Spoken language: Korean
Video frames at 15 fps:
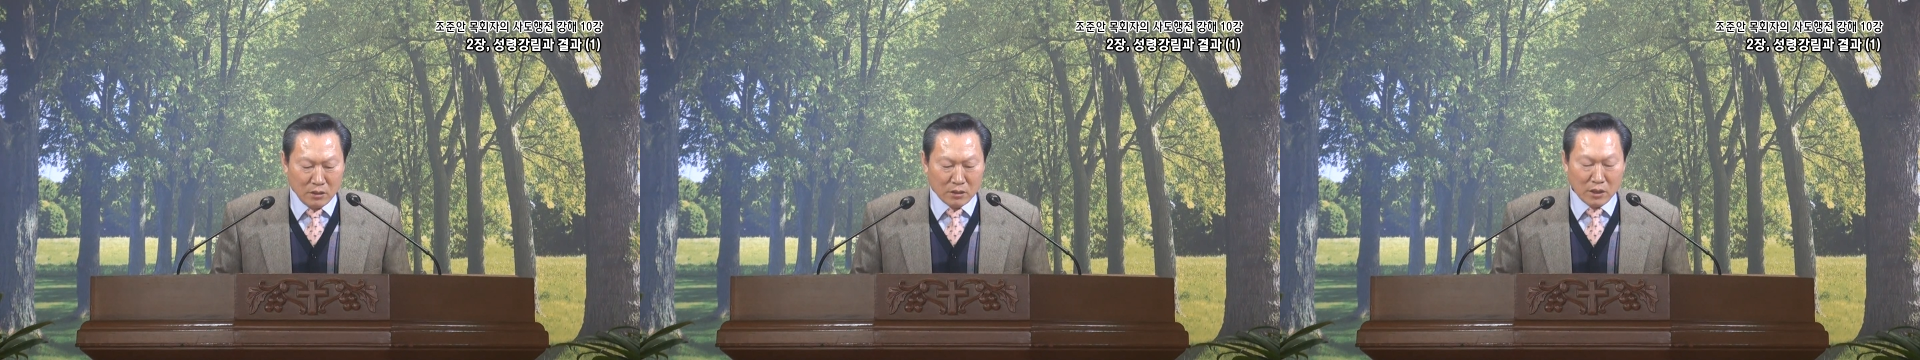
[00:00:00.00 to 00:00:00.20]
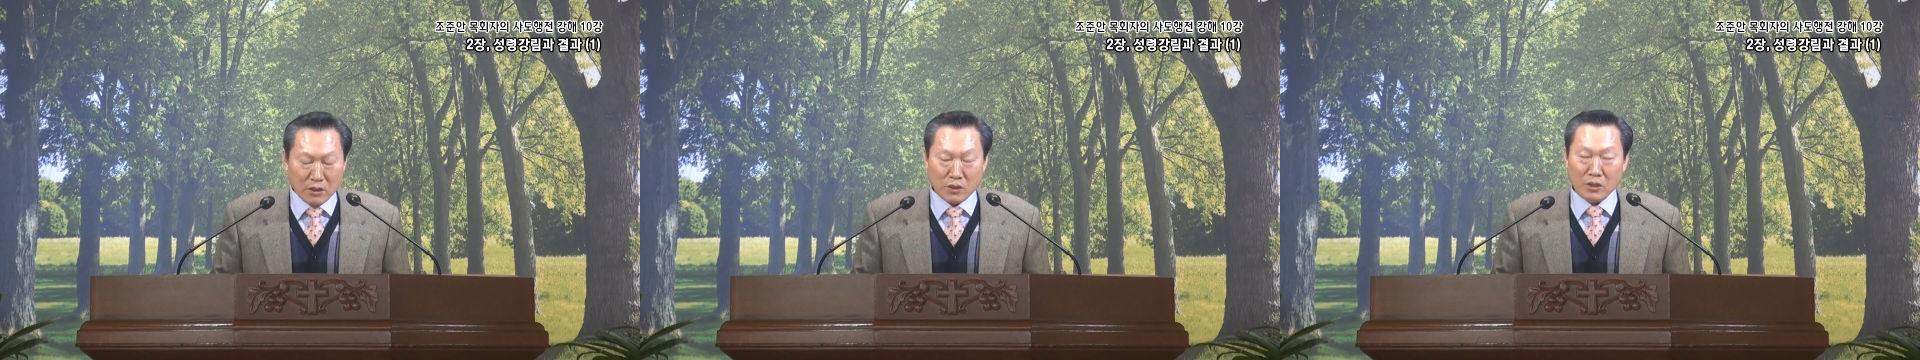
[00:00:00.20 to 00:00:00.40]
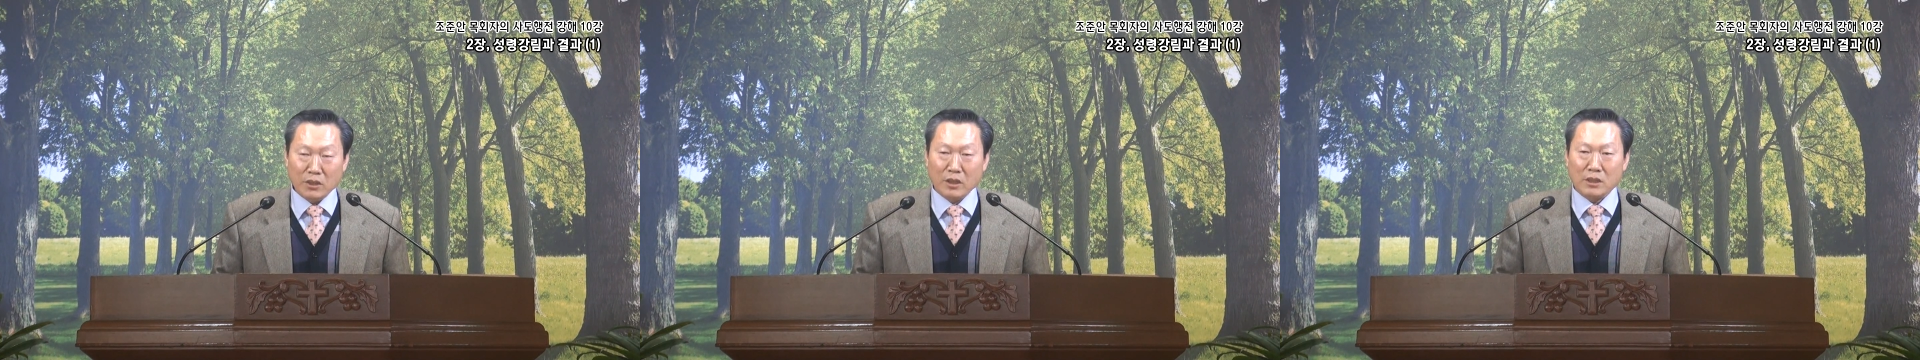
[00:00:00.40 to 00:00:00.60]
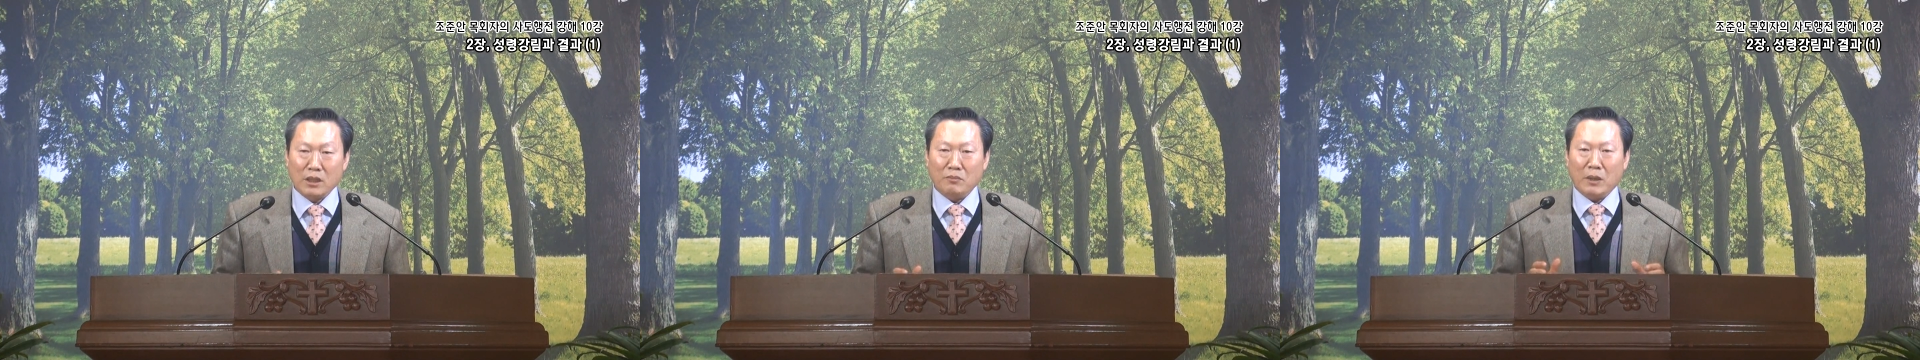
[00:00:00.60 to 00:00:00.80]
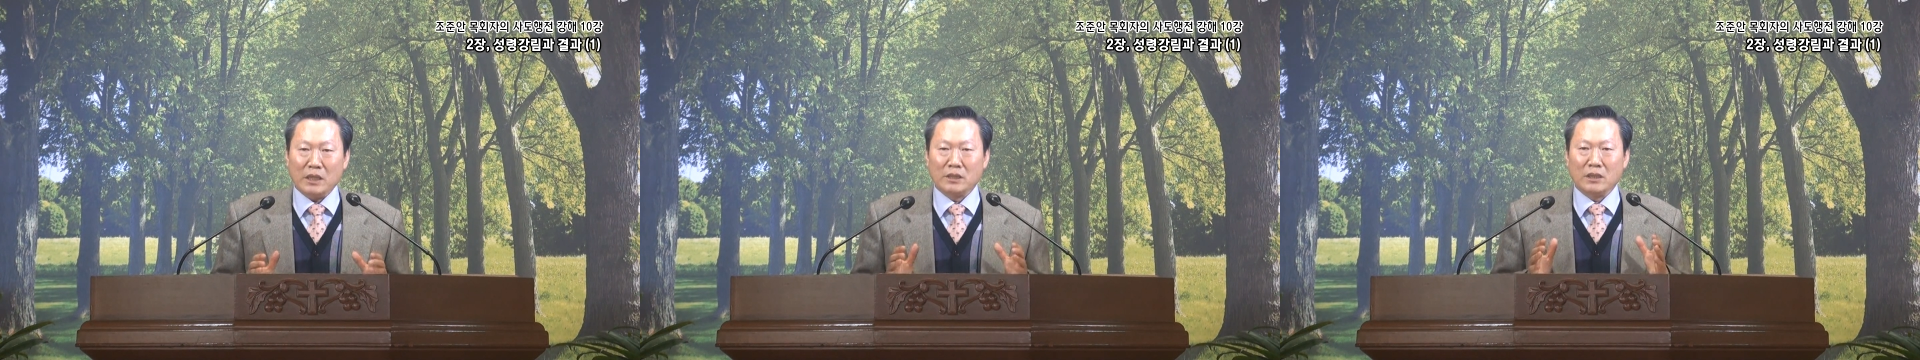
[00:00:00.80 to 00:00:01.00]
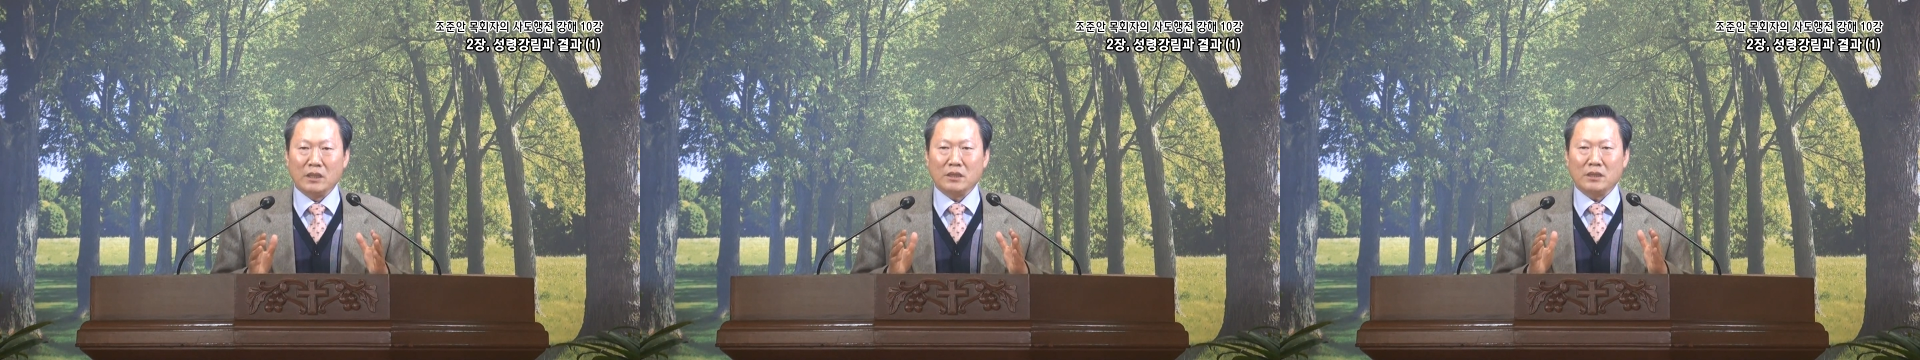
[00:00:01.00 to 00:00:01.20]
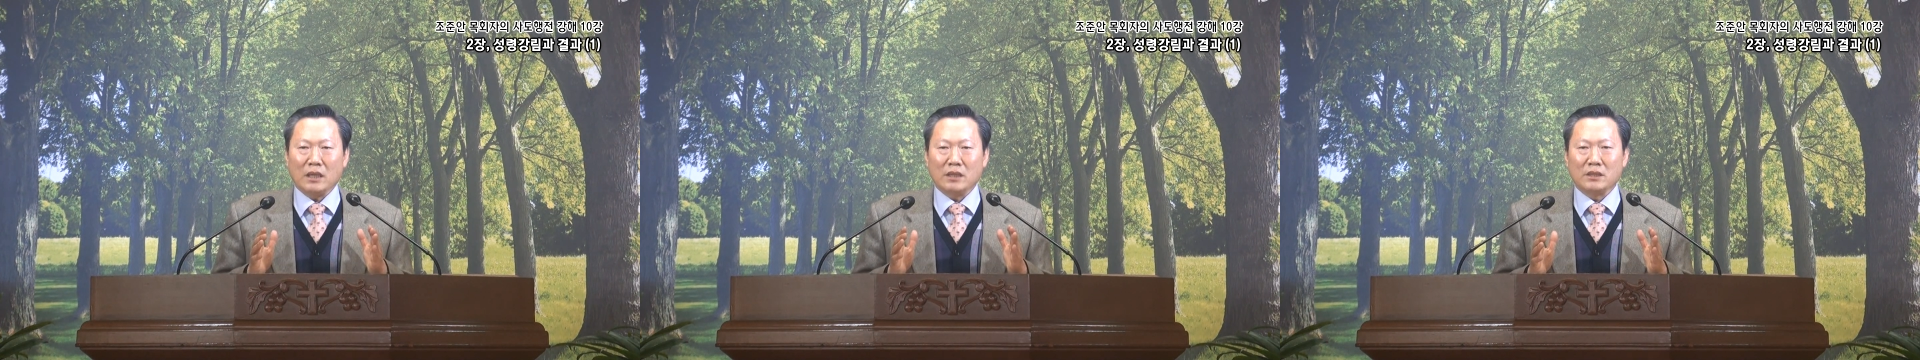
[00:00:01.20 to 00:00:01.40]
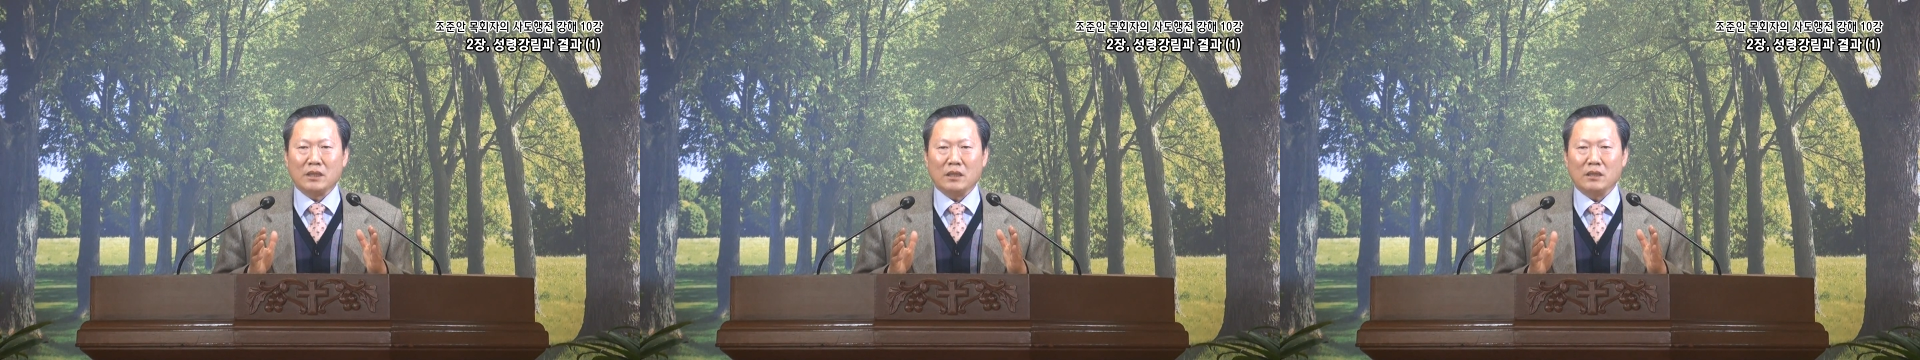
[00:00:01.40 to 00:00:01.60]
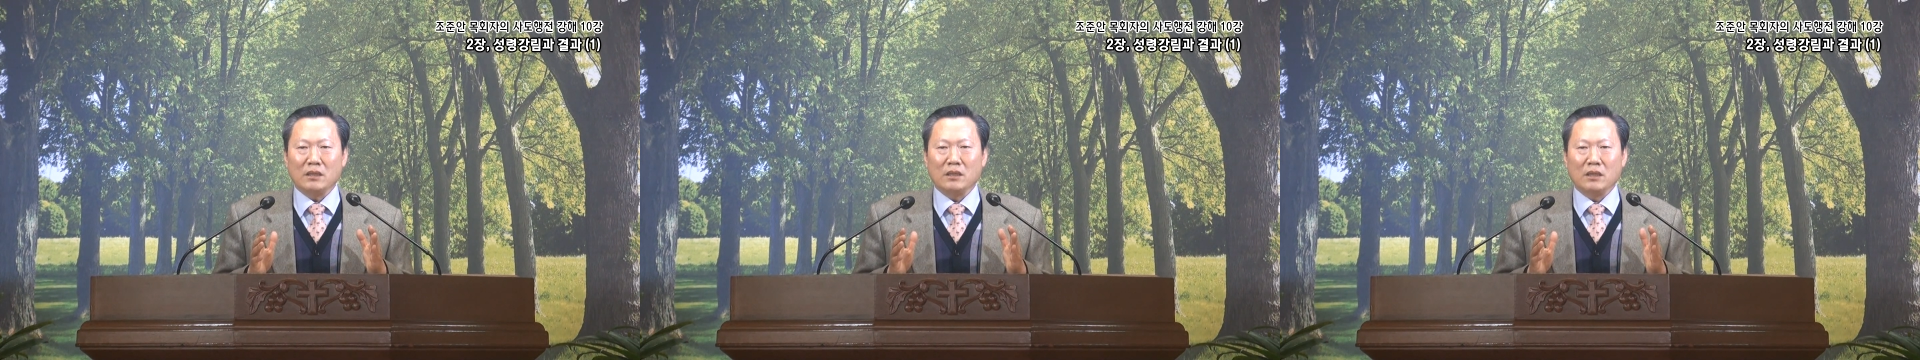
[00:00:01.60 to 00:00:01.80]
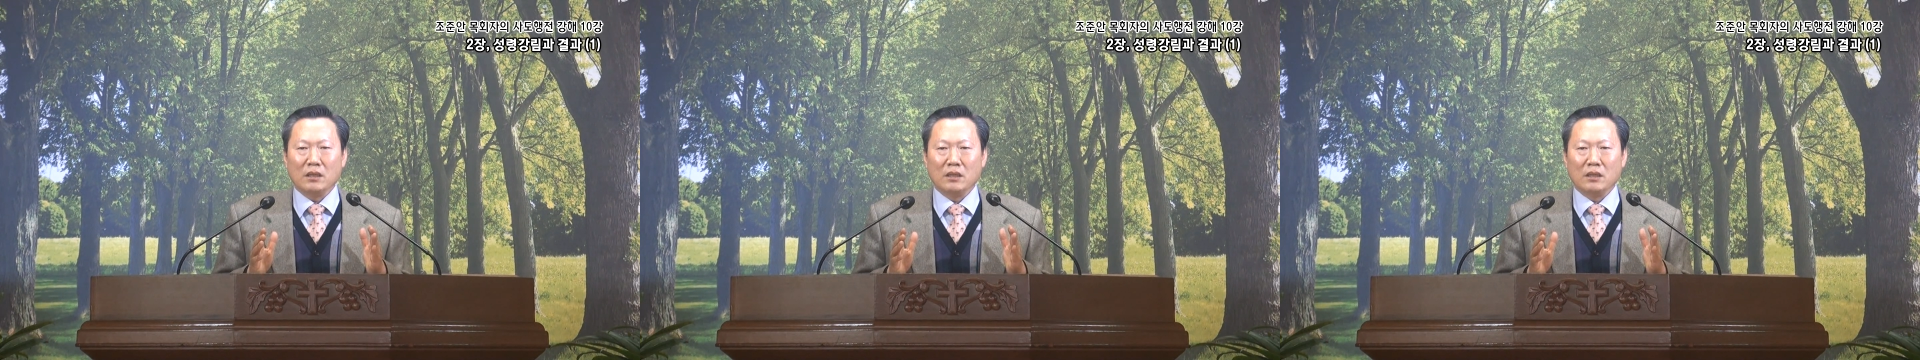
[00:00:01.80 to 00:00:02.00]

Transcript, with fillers: 저희 성경에서는 말세를 항상